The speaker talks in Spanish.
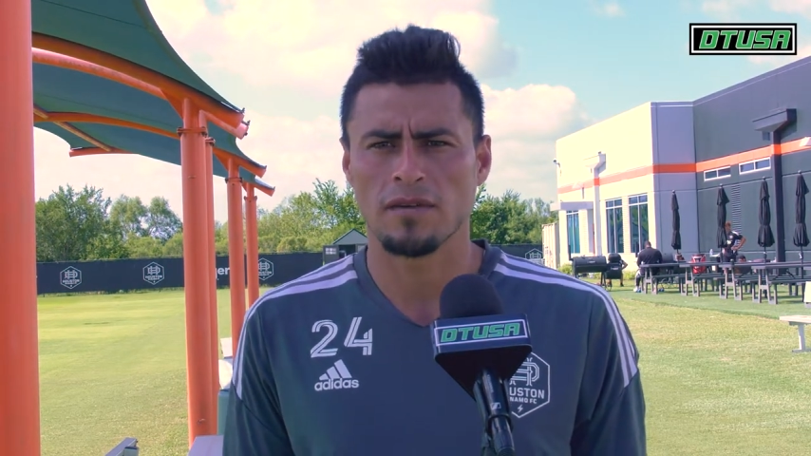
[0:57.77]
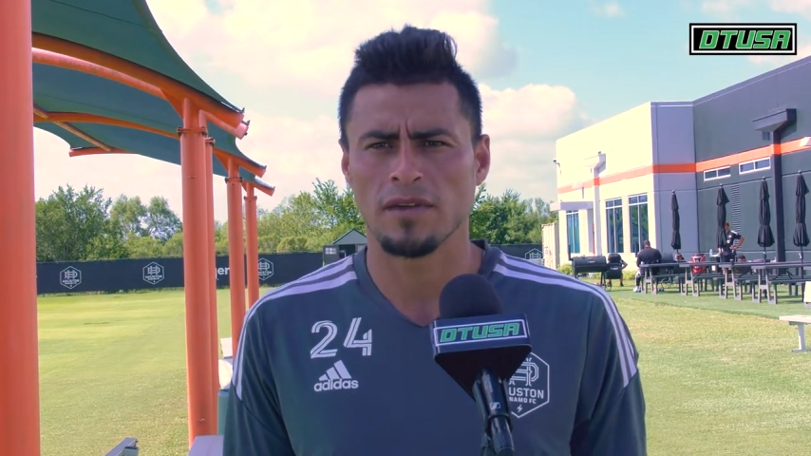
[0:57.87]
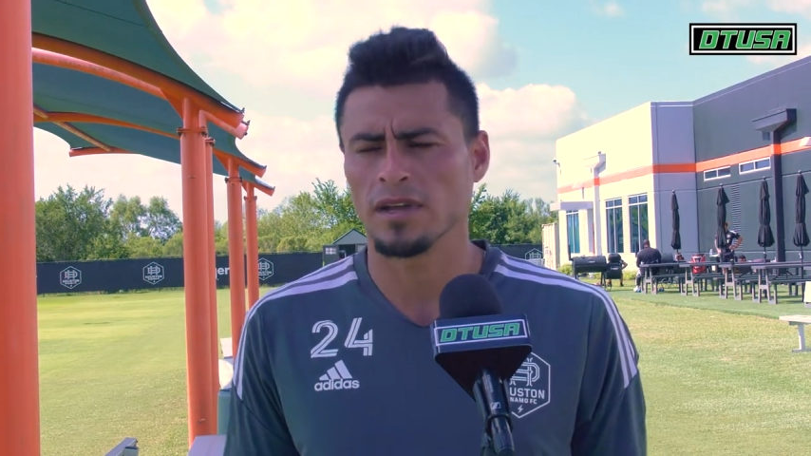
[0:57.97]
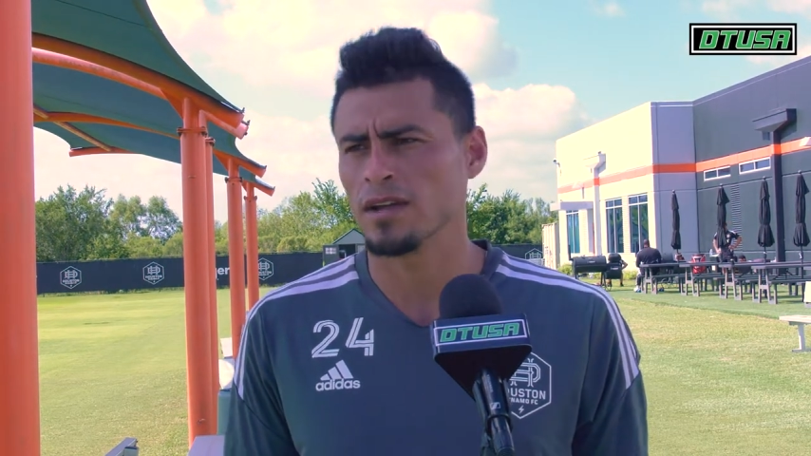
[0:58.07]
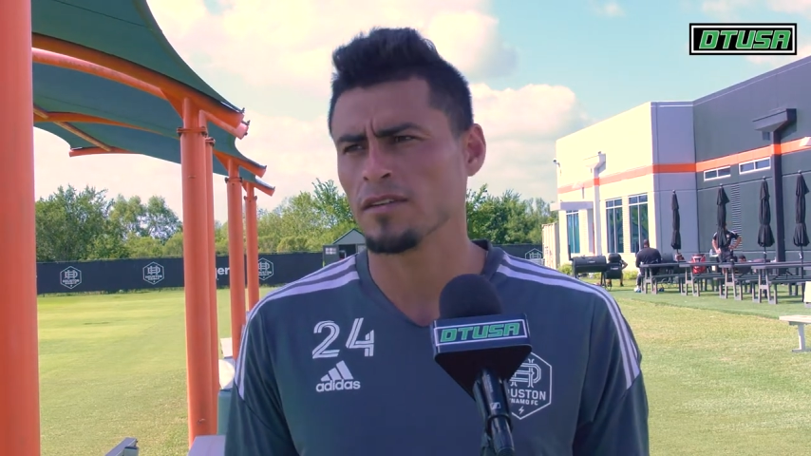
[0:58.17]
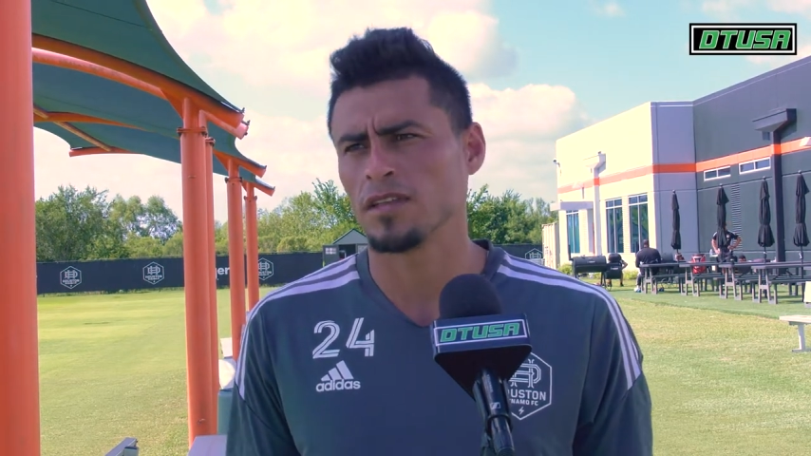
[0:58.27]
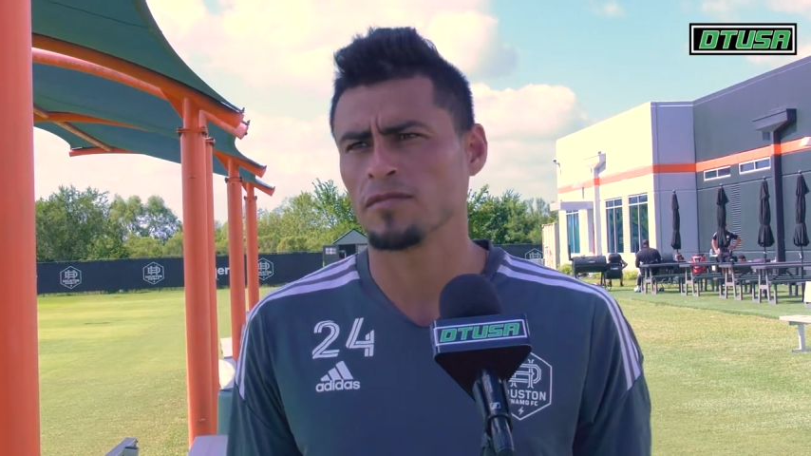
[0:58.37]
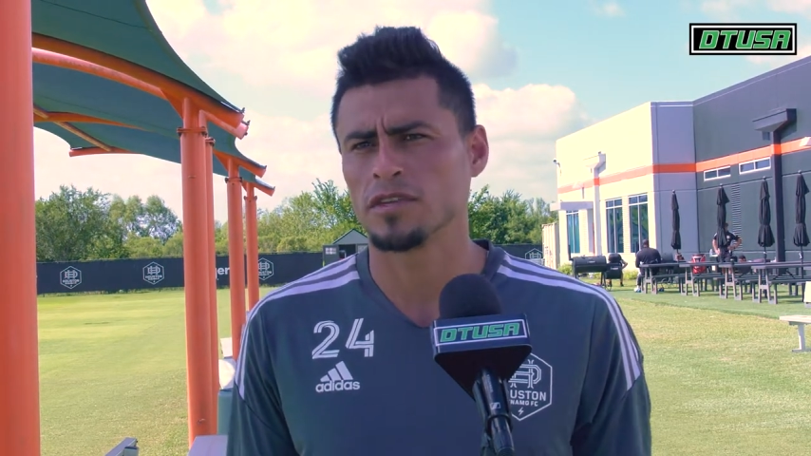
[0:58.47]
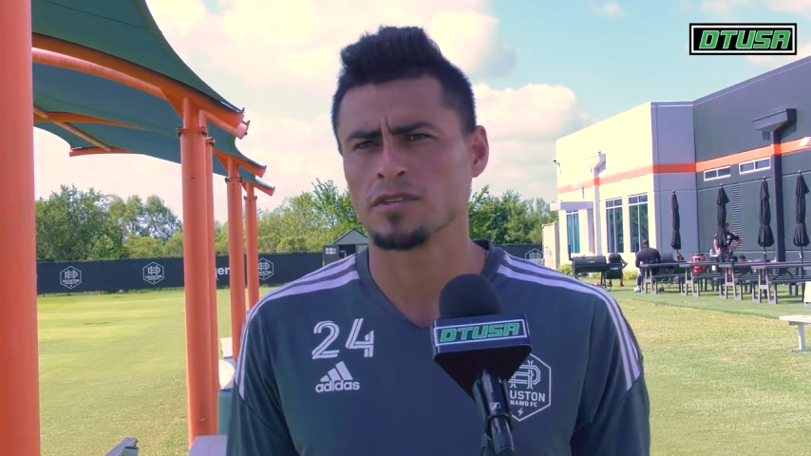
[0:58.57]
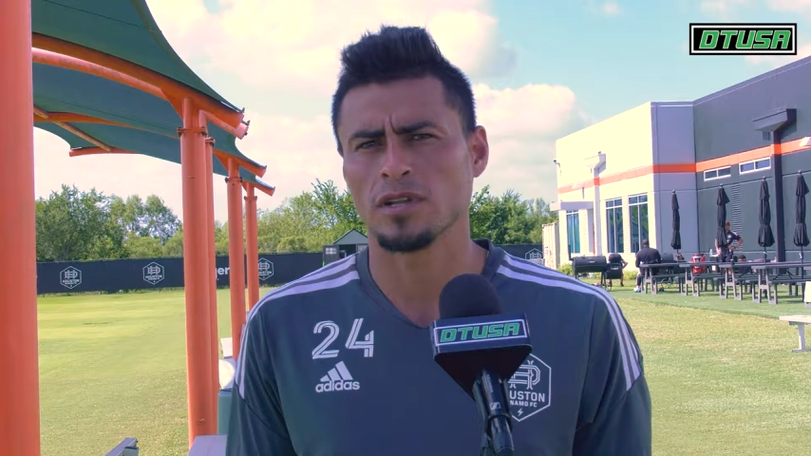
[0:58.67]
venga a
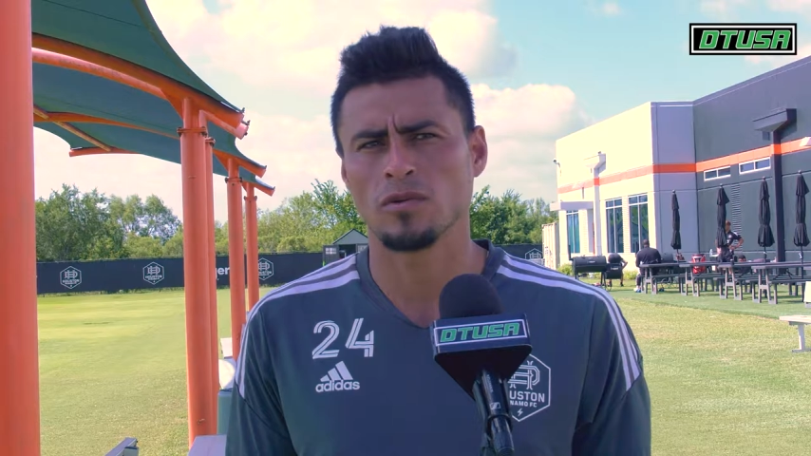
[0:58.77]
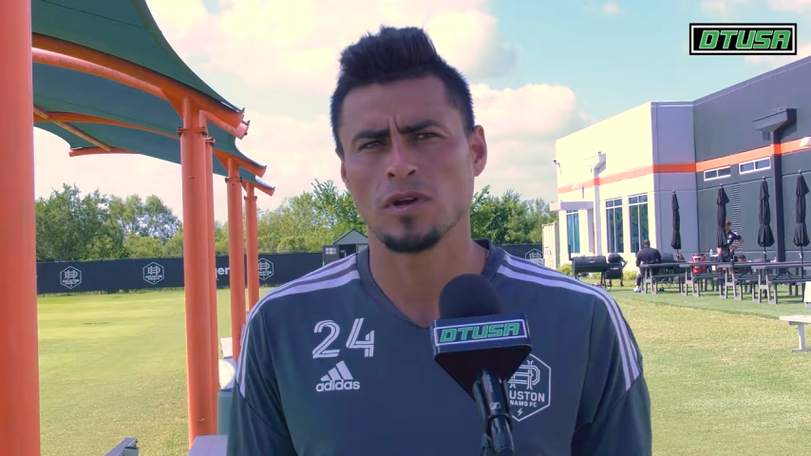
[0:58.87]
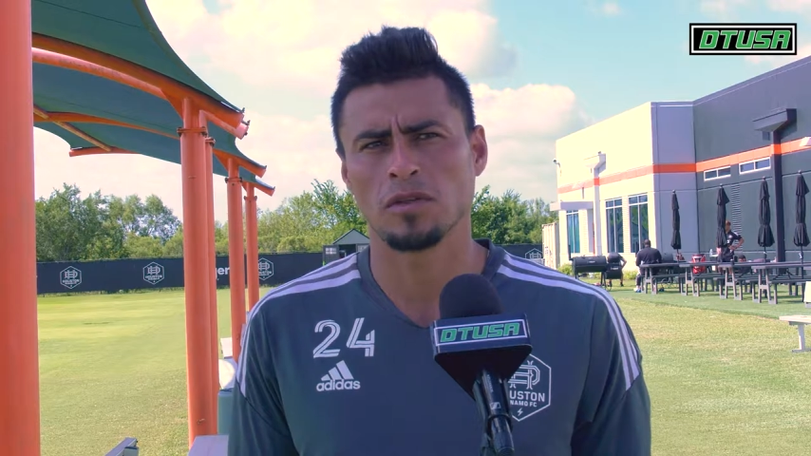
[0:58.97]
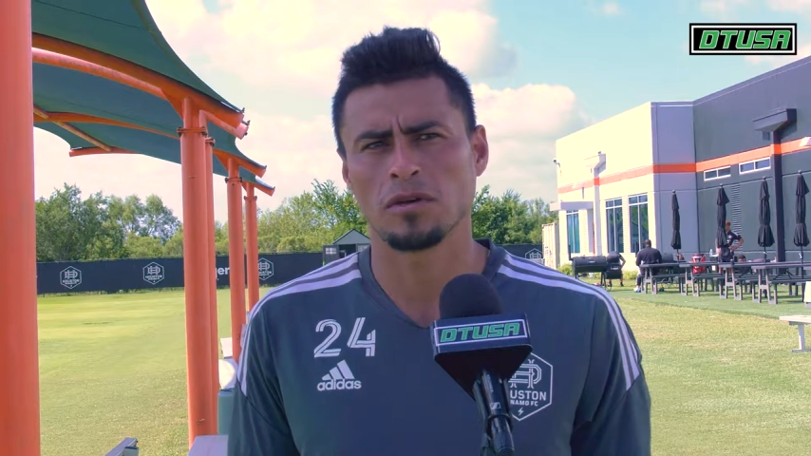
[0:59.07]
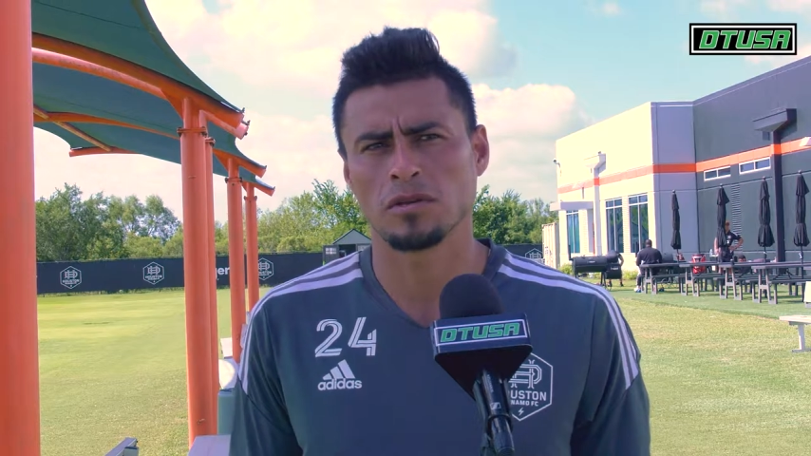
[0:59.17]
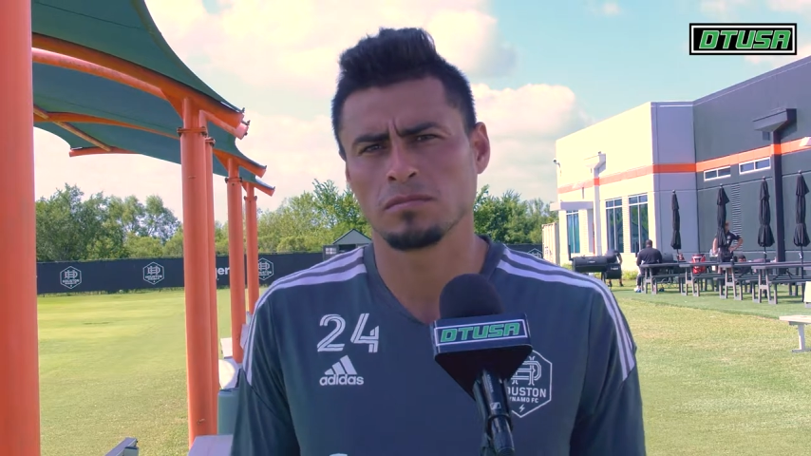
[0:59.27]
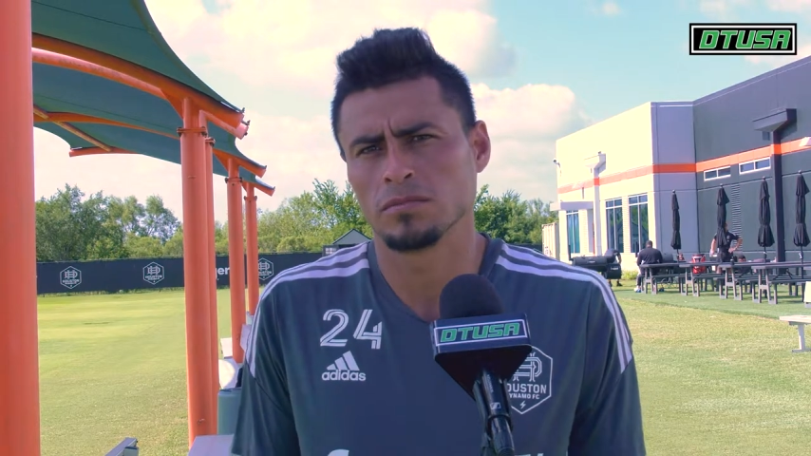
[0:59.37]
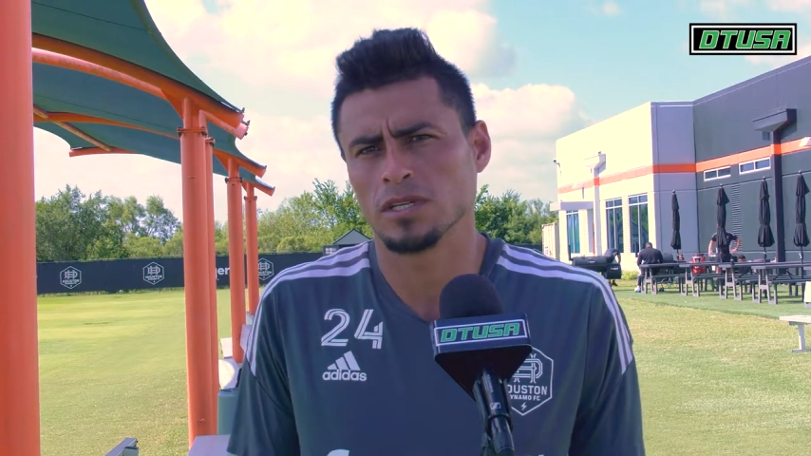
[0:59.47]
beneficio del jugador.